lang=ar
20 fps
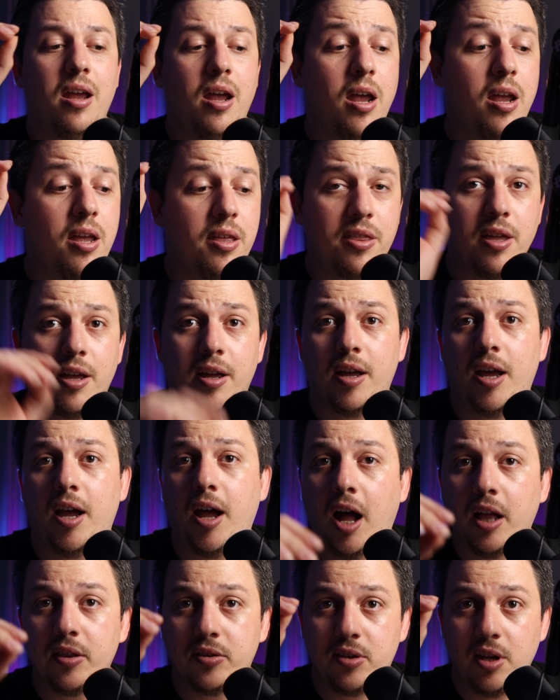اذا
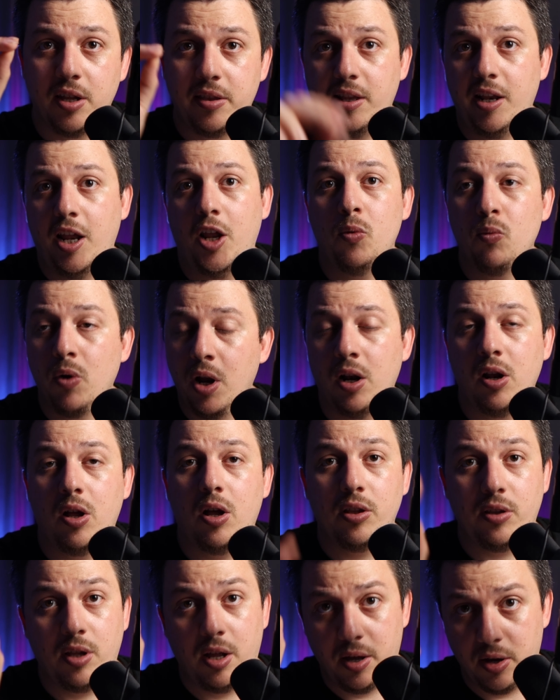حطيت العنوان
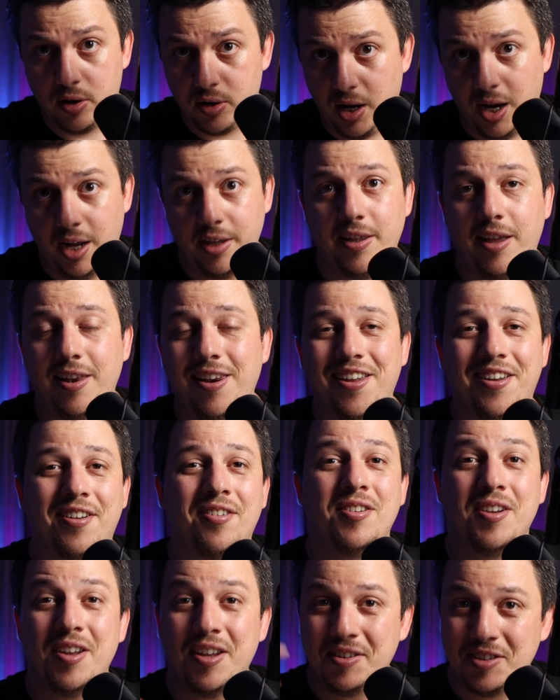الخطا راحت
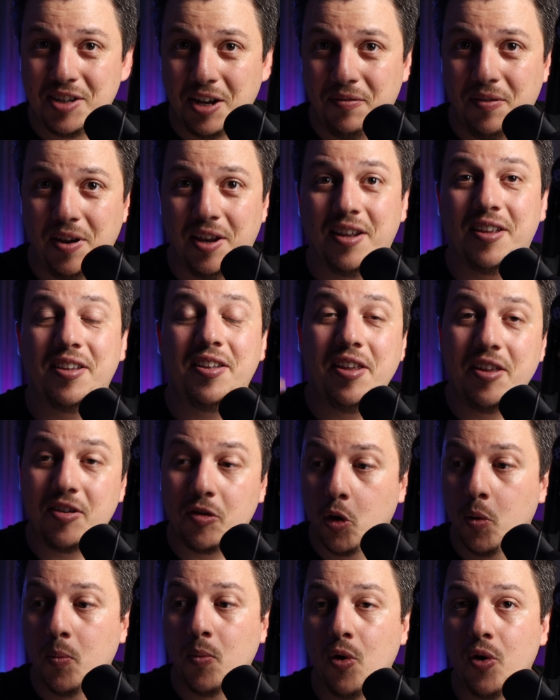عليك شايفين
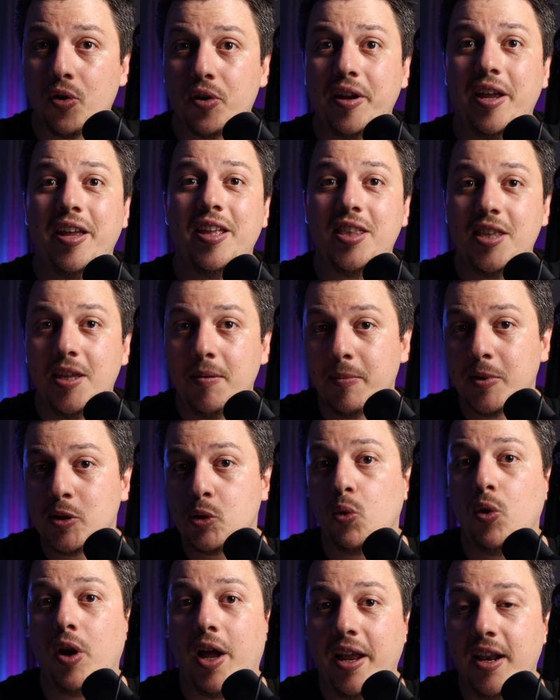كتير امور انت
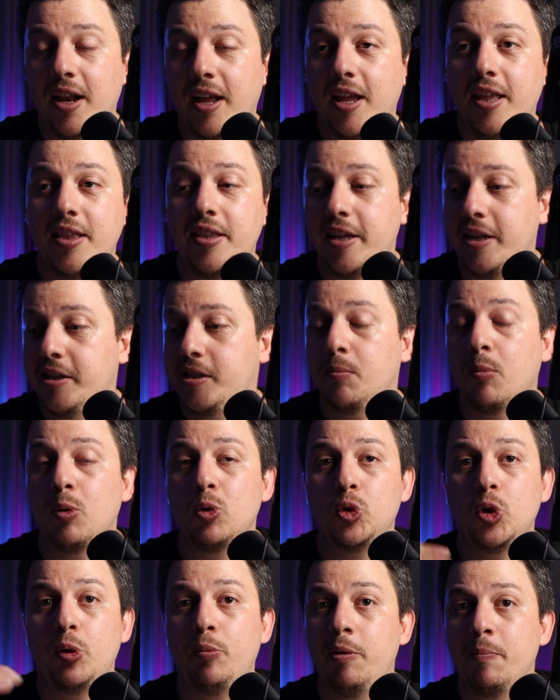المسؤول عنها انت اسم
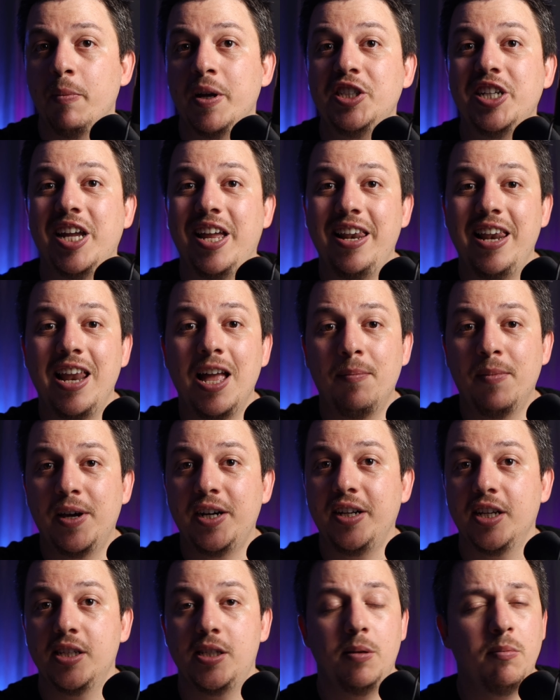موجود بمجال لا
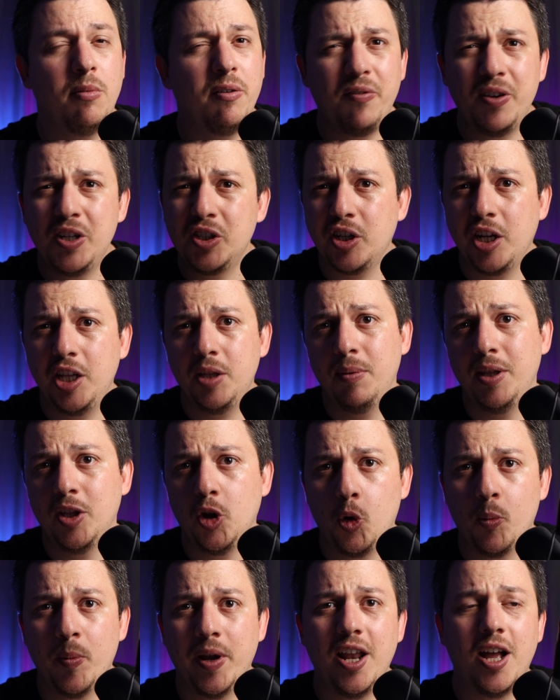مركزي ما فيش خدمه
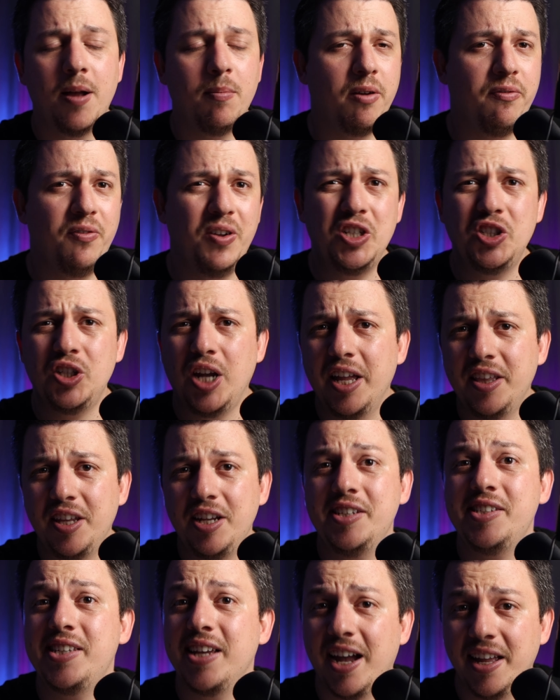عملاء ما فيش حدا
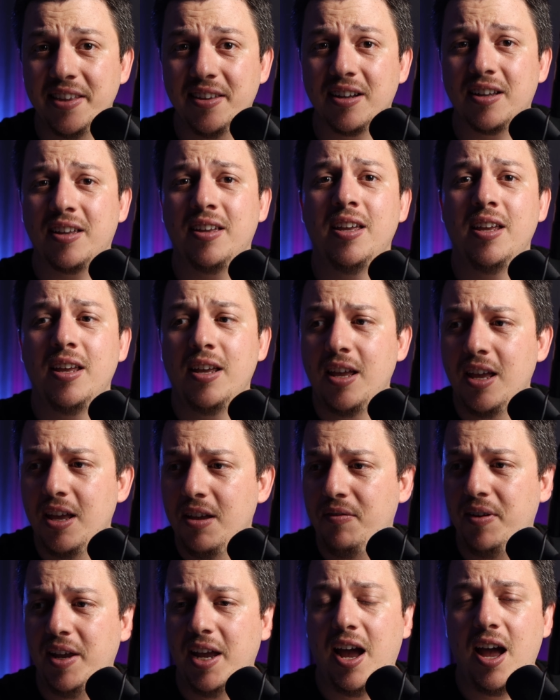يساعدك
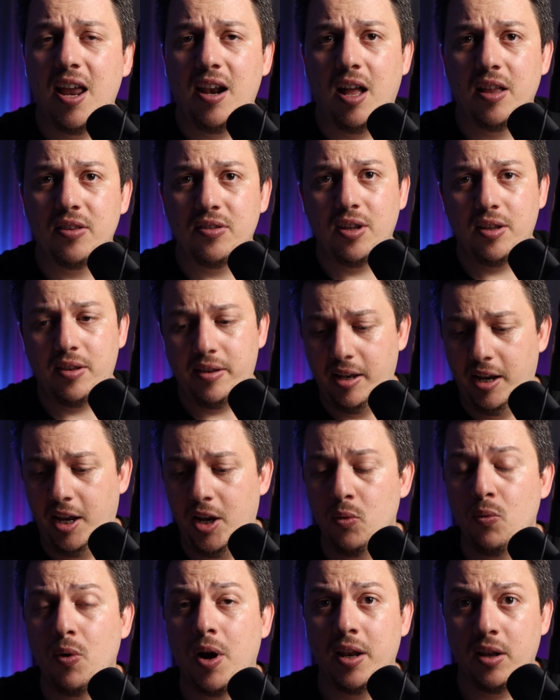في حال حطيت
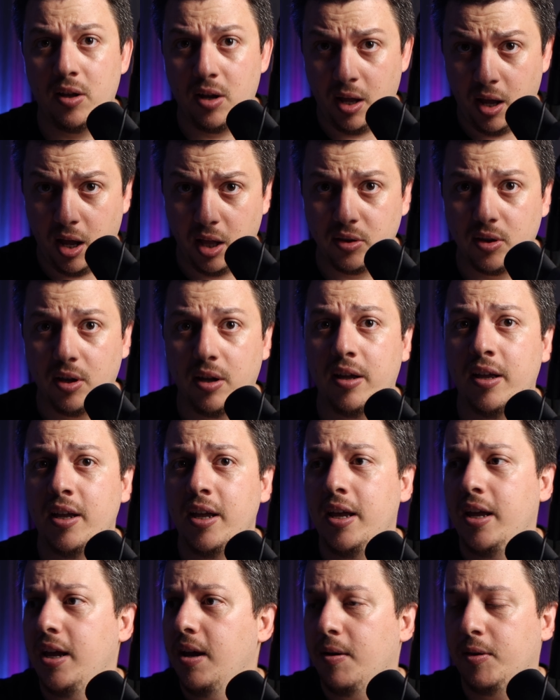العنوان خطا
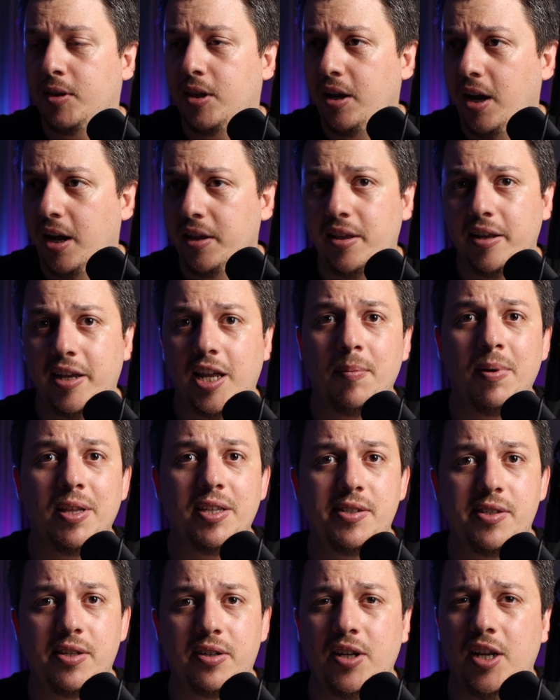ضيعت الكلمات
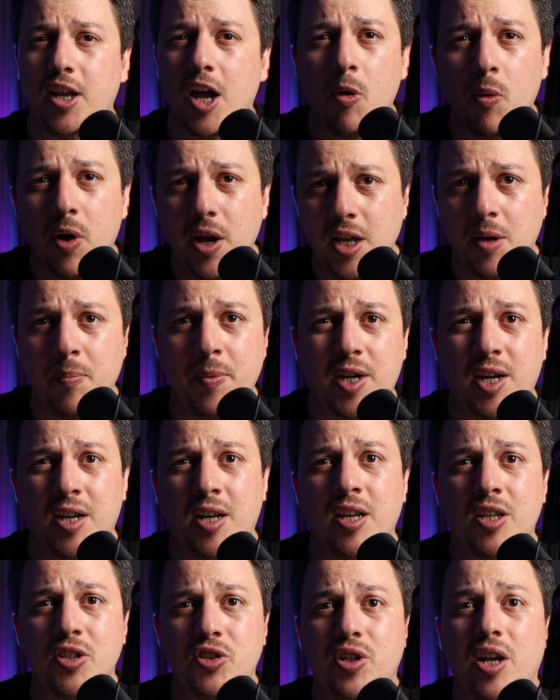السريه او اي امر
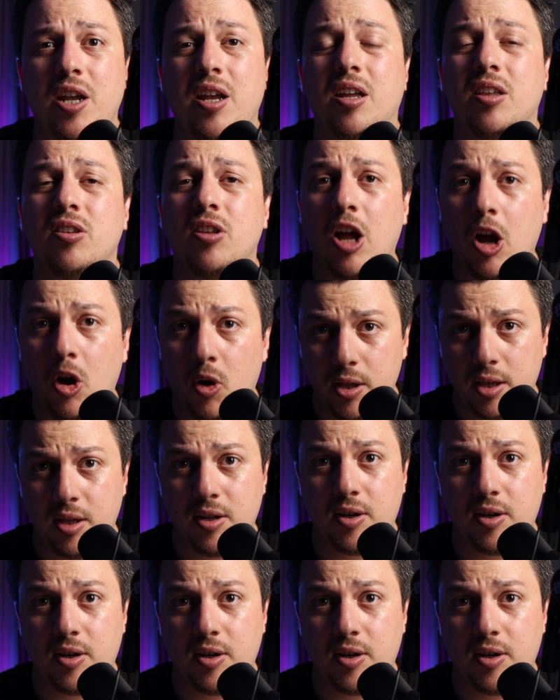عن هالشيء ضاعت